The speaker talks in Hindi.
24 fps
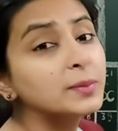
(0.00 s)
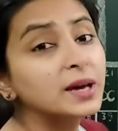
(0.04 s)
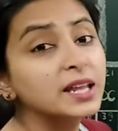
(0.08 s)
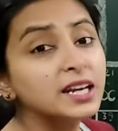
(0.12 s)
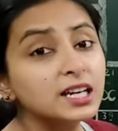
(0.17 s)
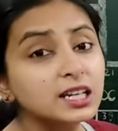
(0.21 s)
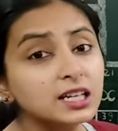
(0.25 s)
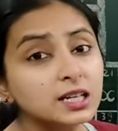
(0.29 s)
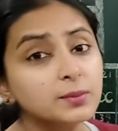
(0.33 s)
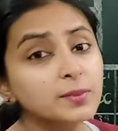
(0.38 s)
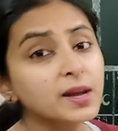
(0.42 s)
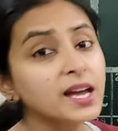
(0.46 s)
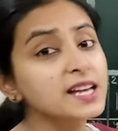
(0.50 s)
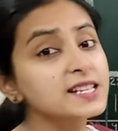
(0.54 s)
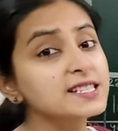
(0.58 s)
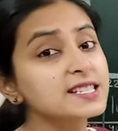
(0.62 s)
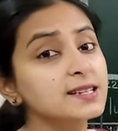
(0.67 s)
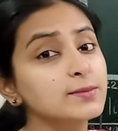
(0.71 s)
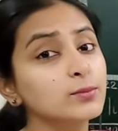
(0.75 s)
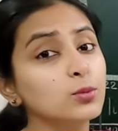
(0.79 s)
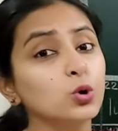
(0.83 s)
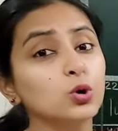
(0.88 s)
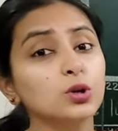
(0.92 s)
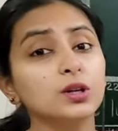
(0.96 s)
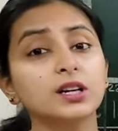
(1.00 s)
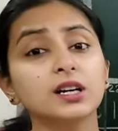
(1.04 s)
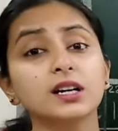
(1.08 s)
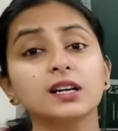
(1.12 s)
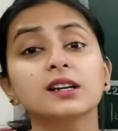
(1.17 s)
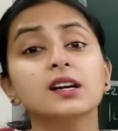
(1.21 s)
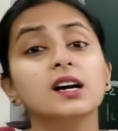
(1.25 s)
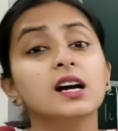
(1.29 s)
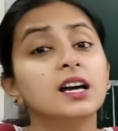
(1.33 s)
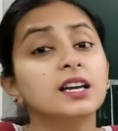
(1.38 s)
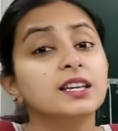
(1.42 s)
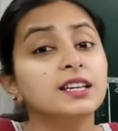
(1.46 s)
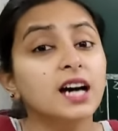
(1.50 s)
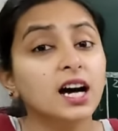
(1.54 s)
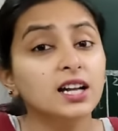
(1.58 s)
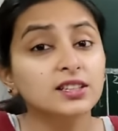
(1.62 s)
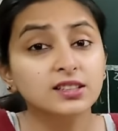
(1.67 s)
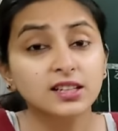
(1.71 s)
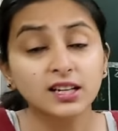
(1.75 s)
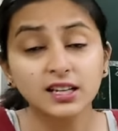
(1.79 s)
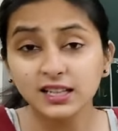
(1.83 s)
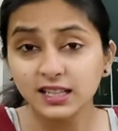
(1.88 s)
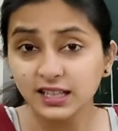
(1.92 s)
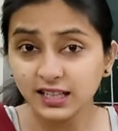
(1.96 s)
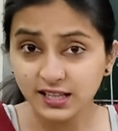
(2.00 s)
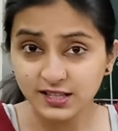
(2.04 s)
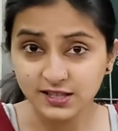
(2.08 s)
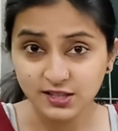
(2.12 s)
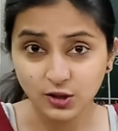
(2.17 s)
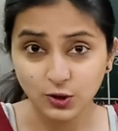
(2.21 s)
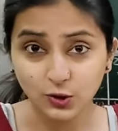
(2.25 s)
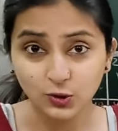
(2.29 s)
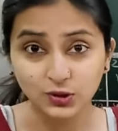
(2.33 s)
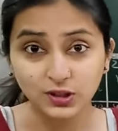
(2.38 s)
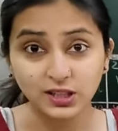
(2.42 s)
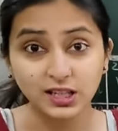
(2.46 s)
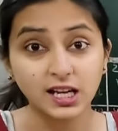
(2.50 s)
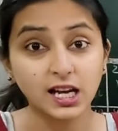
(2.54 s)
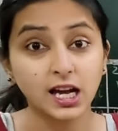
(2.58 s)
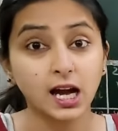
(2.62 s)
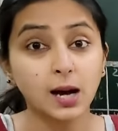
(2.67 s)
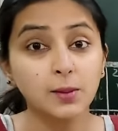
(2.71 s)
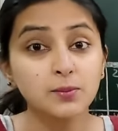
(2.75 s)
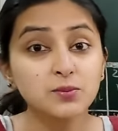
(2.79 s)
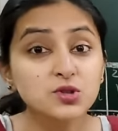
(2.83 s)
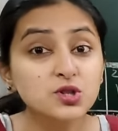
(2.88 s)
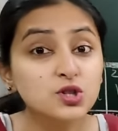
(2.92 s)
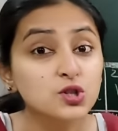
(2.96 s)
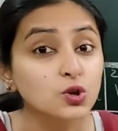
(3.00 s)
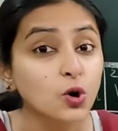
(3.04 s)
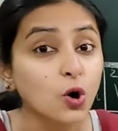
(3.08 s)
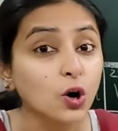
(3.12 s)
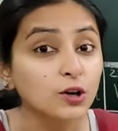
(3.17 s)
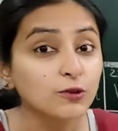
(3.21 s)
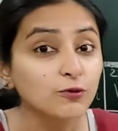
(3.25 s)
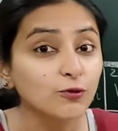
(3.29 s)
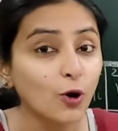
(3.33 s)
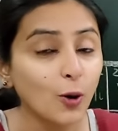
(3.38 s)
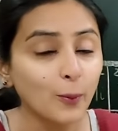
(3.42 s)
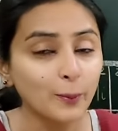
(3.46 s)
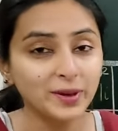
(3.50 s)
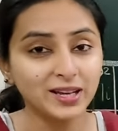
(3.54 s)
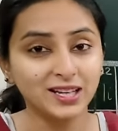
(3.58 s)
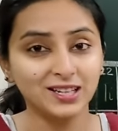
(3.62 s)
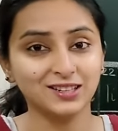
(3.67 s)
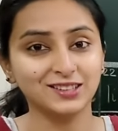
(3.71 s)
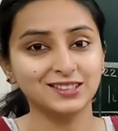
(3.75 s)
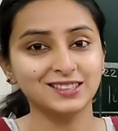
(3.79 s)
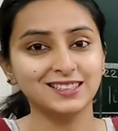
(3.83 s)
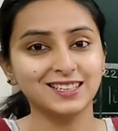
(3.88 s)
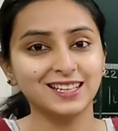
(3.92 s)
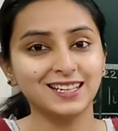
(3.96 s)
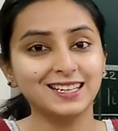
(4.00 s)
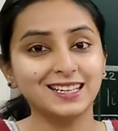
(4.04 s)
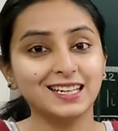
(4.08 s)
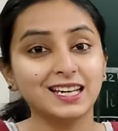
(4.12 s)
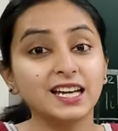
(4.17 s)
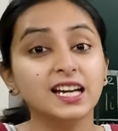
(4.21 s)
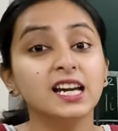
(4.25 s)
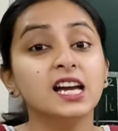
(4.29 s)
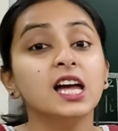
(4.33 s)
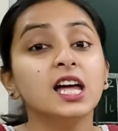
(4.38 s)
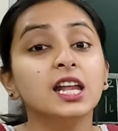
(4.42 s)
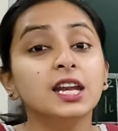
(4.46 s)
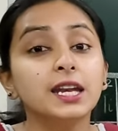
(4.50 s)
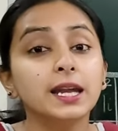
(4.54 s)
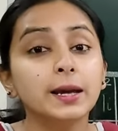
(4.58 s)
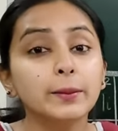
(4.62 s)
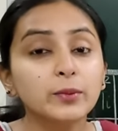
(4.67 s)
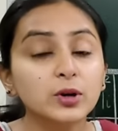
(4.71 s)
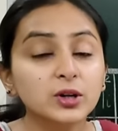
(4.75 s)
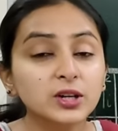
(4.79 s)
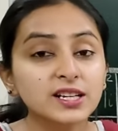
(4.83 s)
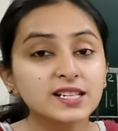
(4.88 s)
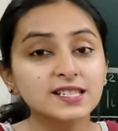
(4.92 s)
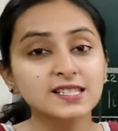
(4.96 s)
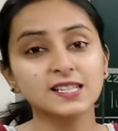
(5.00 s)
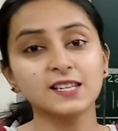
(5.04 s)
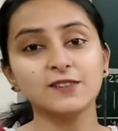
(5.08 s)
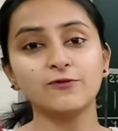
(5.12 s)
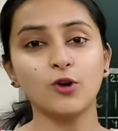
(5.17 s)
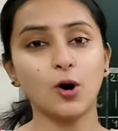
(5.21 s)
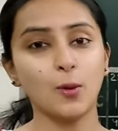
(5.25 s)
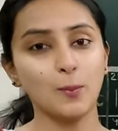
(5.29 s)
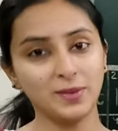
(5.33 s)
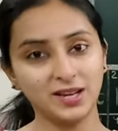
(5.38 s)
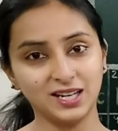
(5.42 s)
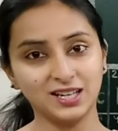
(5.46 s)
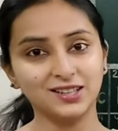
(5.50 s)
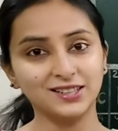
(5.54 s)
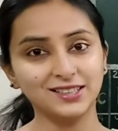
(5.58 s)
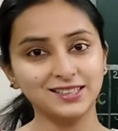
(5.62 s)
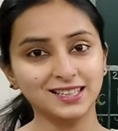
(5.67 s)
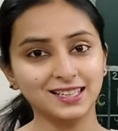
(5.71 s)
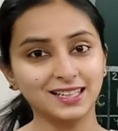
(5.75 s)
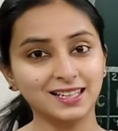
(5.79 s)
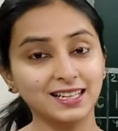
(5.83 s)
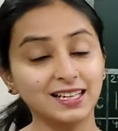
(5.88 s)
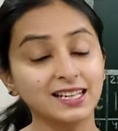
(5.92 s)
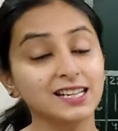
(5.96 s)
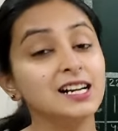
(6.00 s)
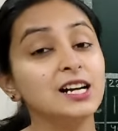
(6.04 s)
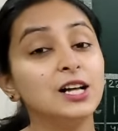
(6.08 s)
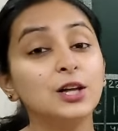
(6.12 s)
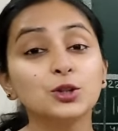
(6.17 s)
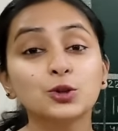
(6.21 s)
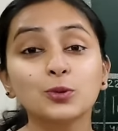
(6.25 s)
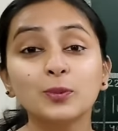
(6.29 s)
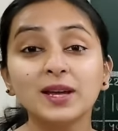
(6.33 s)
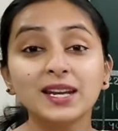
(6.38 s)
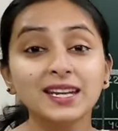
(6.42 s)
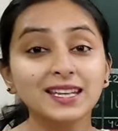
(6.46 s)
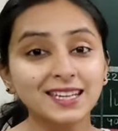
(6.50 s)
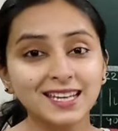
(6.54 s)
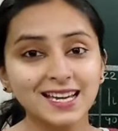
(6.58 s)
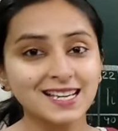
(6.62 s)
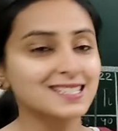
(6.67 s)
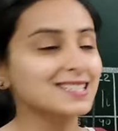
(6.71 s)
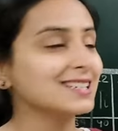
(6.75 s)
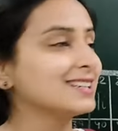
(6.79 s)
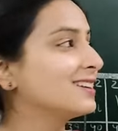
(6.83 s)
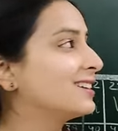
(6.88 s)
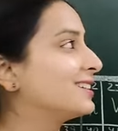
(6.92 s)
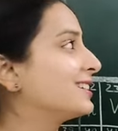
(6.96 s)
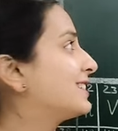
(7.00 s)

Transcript: बेरिलियम ऐसे बोलकर याद करने की जरूरत नहीं है हम शॉर्ट फॉर्म में लर्न करेंगे नेमोनिक्स के फॉर्म में लर्न करेंगे तो मैंने कैसे लर्न